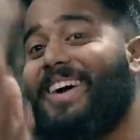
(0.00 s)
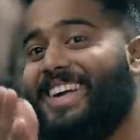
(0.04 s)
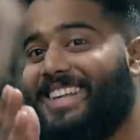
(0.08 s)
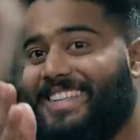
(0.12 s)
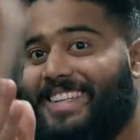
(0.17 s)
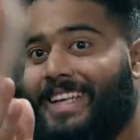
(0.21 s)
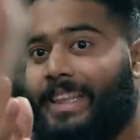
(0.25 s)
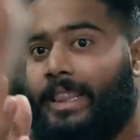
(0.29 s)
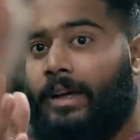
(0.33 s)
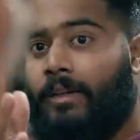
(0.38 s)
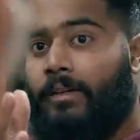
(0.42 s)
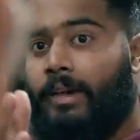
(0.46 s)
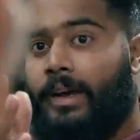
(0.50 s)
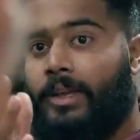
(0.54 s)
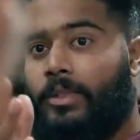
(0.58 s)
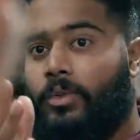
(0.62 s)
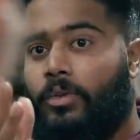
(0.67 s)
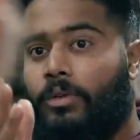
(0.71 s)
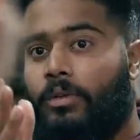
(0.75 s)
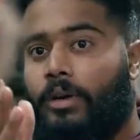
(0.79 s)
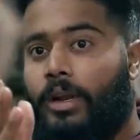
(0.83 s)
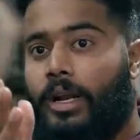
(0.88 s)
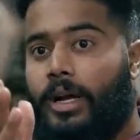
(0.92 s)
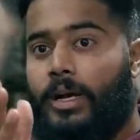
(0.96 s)
ऐसी दवाई
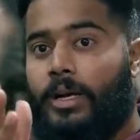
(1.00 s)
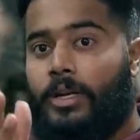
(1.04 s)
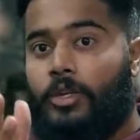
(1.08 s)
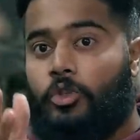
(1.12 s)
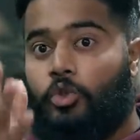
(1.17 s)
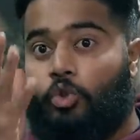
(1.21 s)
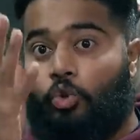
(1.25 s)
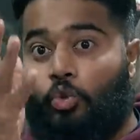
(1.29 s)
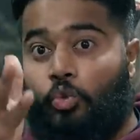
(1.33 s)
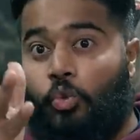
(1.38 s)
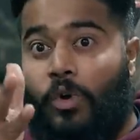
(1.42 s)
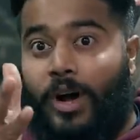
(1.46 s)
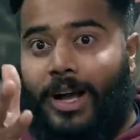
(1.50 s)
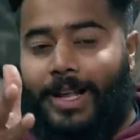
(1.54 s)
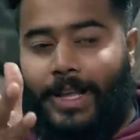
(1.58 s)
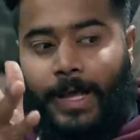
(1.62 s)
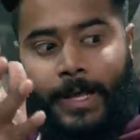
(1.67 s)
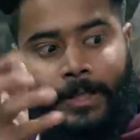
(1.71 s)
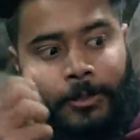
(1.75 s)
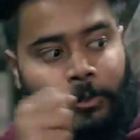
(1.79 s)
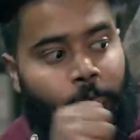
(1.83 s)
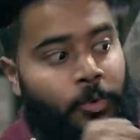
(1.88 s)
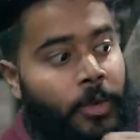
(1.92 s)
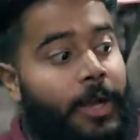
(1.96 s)
दूंगा ना चूहा
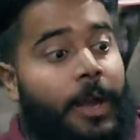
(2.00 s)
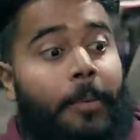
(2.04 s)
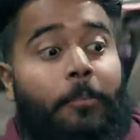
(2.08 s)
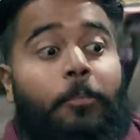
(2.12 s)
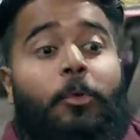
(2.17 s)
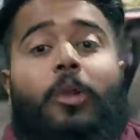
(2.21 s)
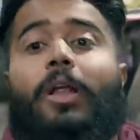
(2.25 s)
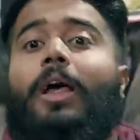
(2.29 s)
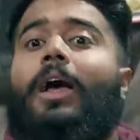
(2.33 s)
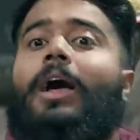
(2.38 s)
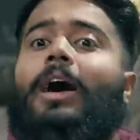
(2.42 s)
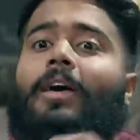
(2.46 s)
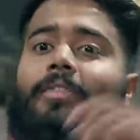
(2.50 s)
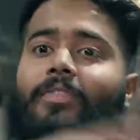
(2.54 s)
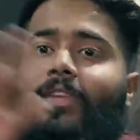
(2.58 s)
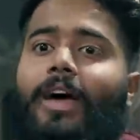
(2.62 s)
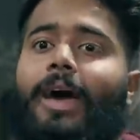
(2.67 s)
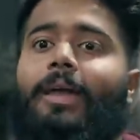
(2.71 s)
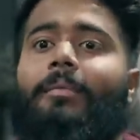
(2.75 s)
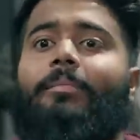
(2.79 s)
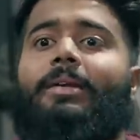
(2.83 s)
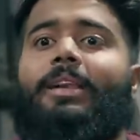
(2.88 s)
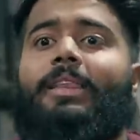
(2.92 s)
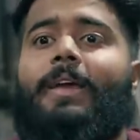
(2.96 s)
क्या चूहे का पूरा
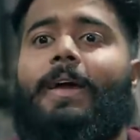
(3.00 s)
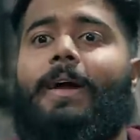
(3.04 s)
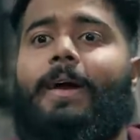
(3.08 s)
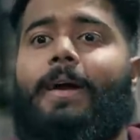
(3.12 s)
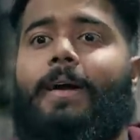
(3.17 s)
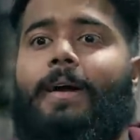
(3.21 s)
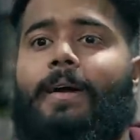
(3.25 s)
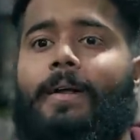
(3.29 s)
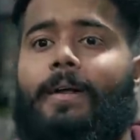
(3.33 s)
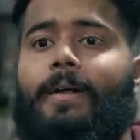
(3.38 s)
खानदान मर जाएगा